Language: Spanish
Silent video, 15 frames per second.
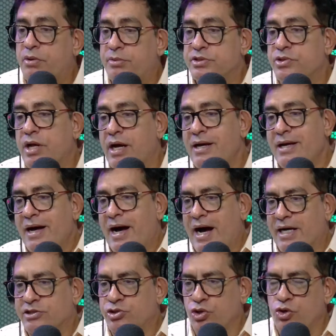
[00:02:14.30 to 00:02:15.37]
a mencionar
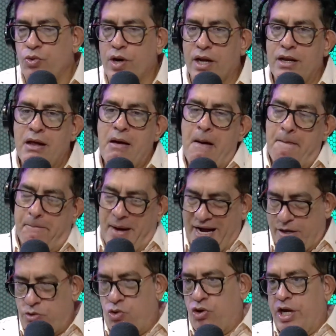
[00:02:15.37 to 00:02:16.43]
a Asdrúbal,
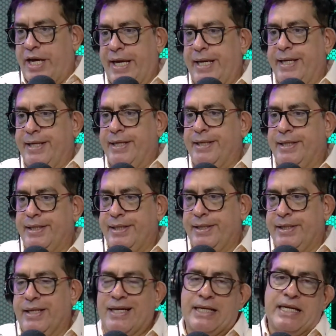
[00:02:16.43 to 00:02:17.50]
Paco Ley. No, pero es que es otra
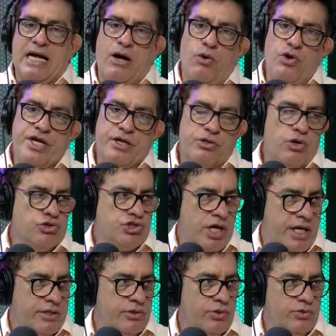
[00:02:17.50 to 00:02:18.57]
cosa. Raulín
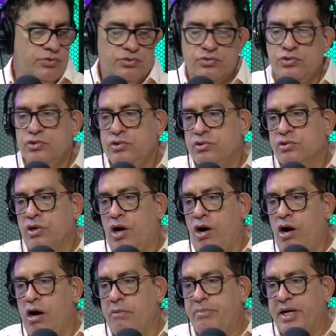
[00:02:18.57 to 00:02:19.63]
Rosendo. Eso va a generación.
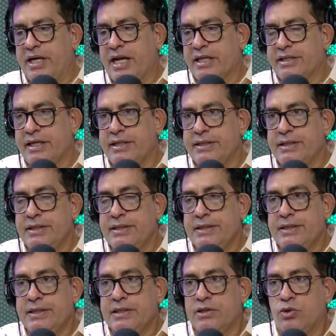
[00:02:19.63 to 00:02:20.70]
No,
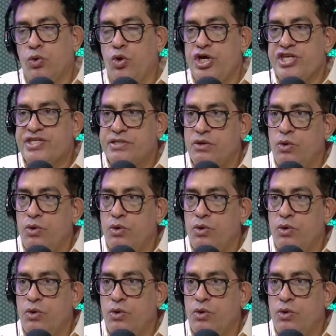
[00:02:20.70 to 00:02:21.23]
espérate. Luis,